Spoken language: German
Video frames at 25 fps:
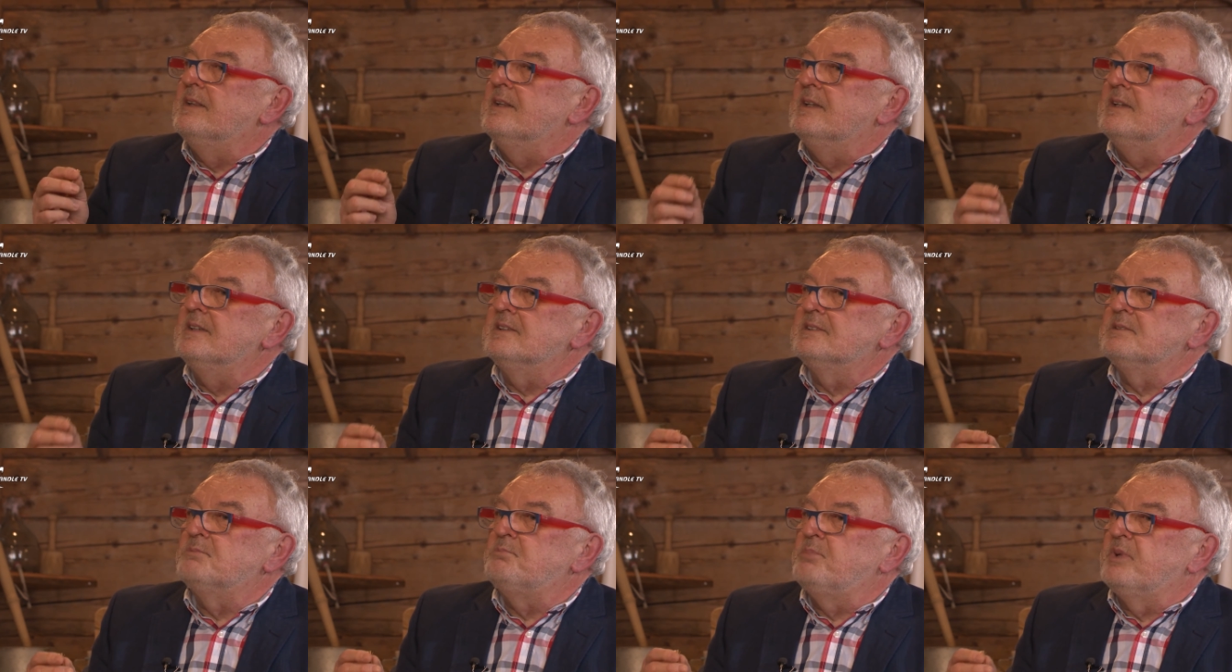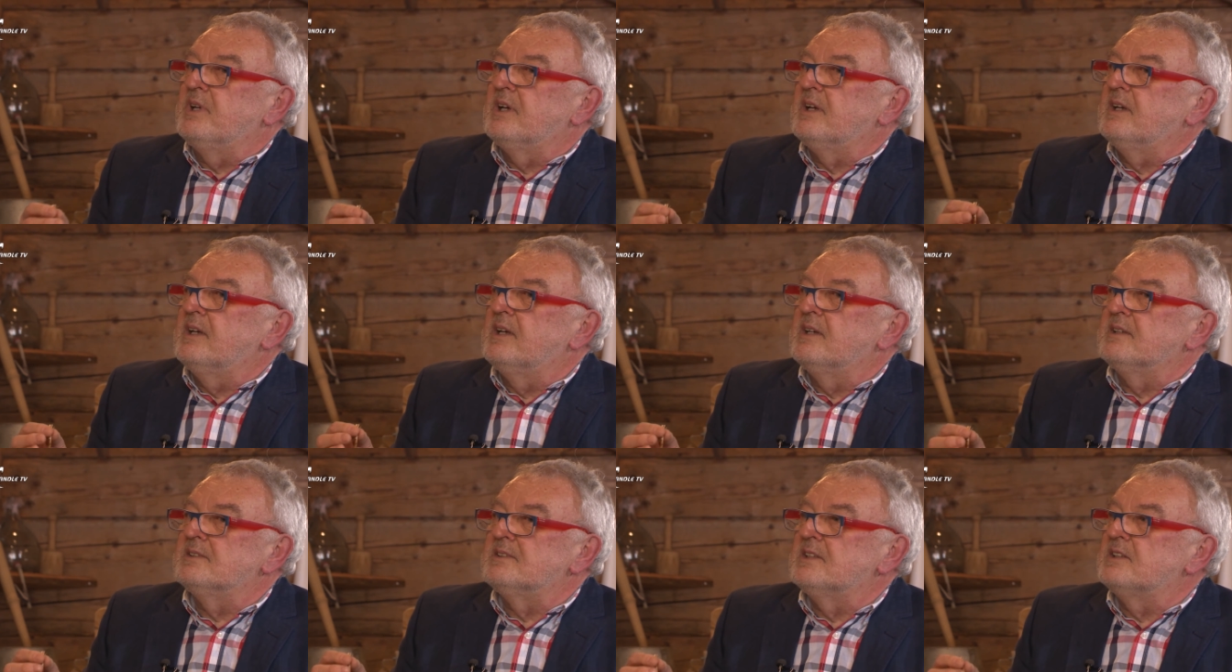diesen
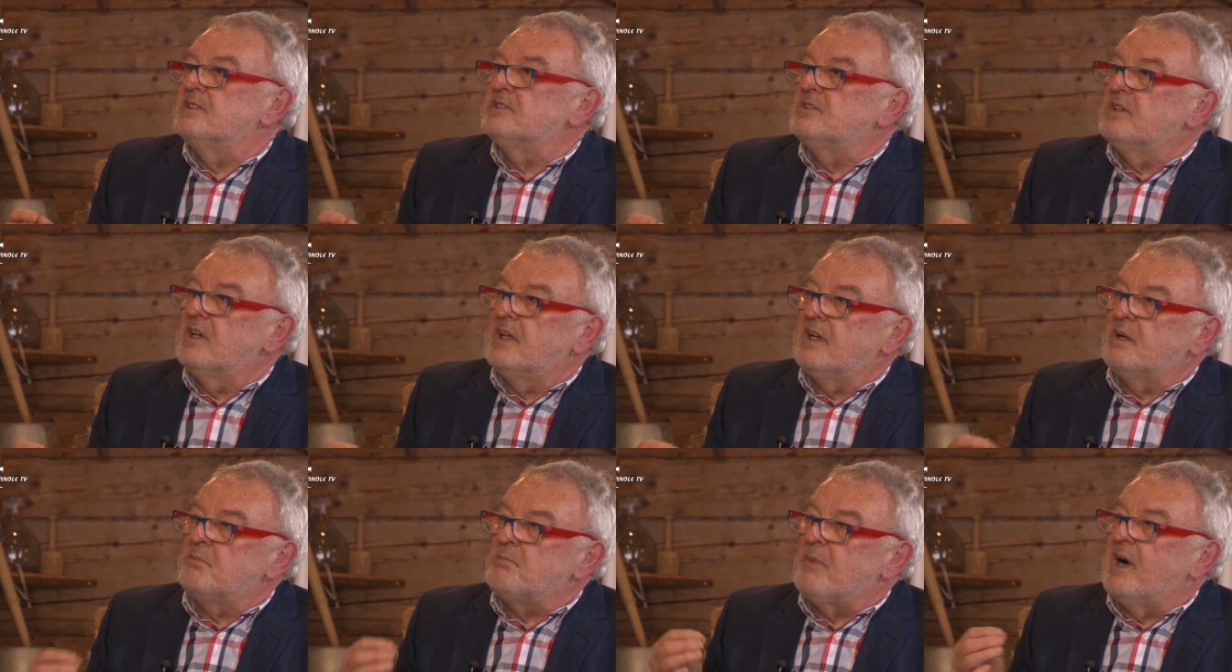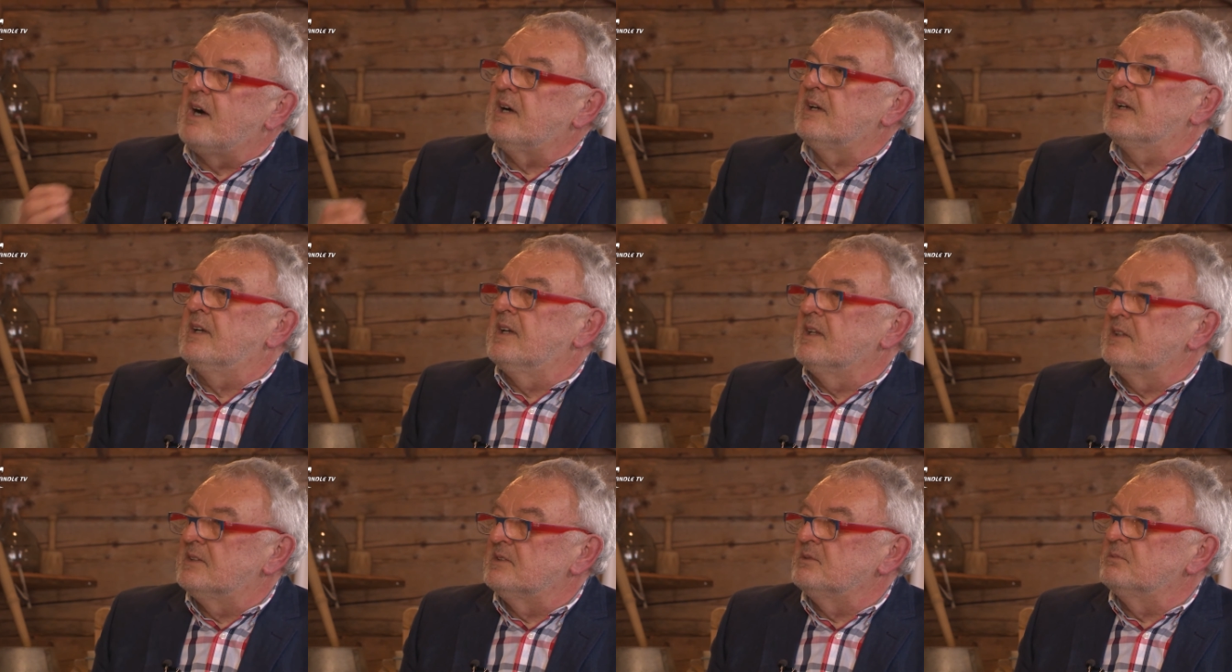Bergkäse zu einer
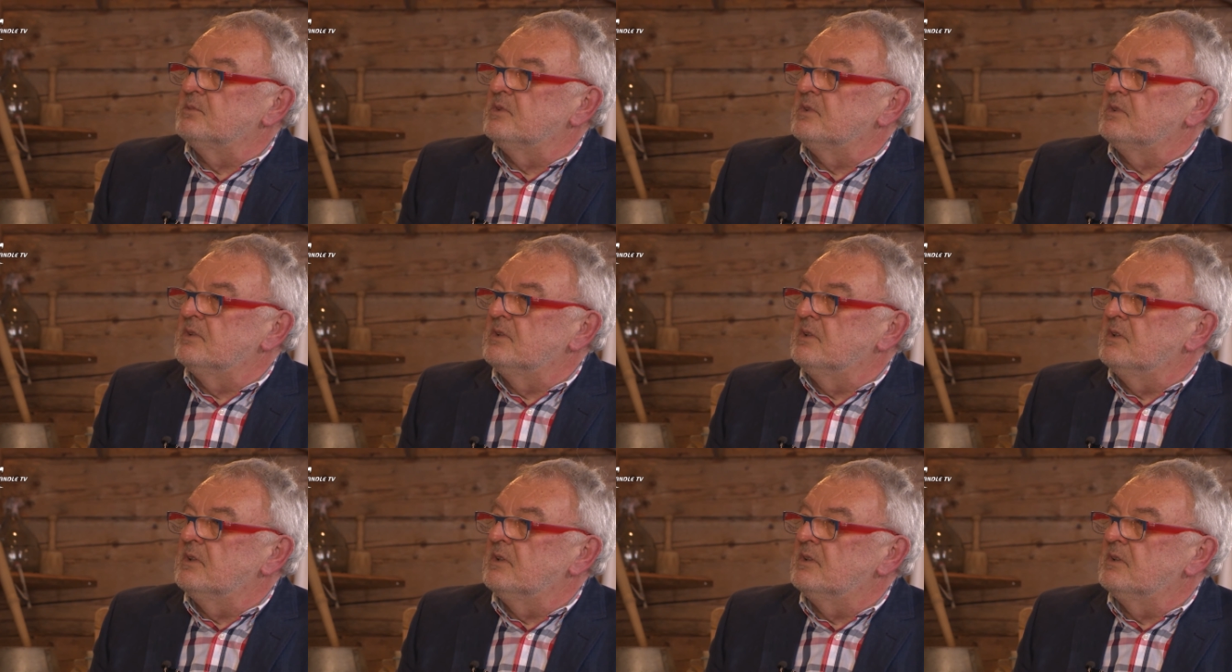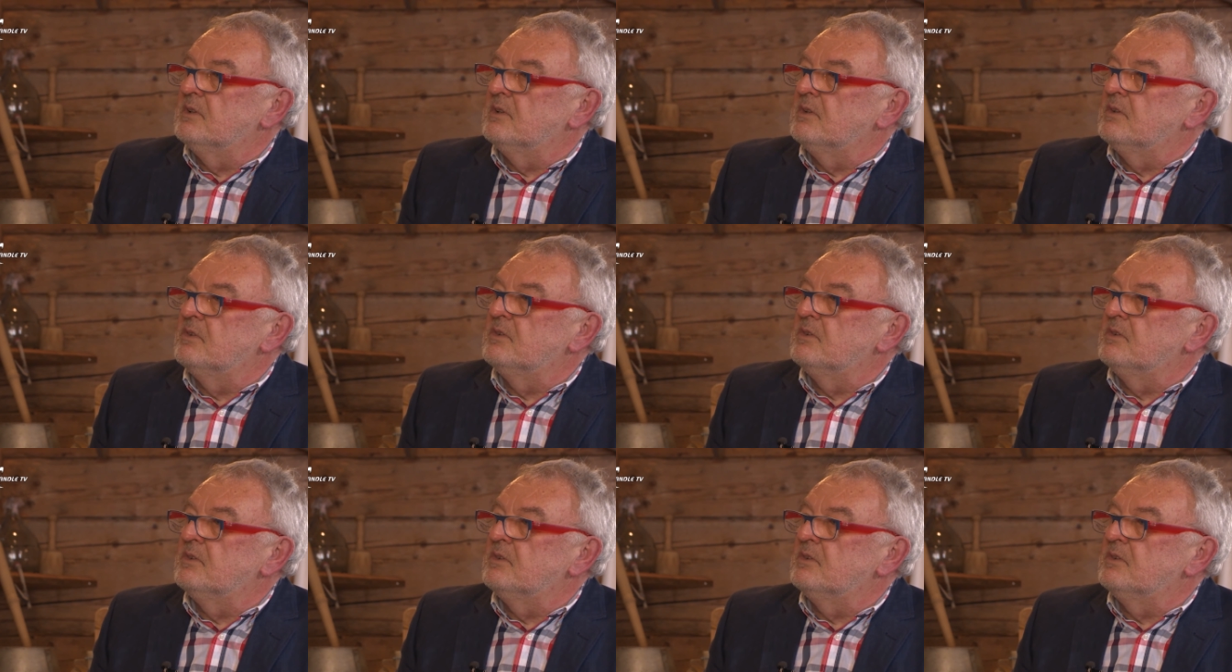Marke zu machen. Mhm.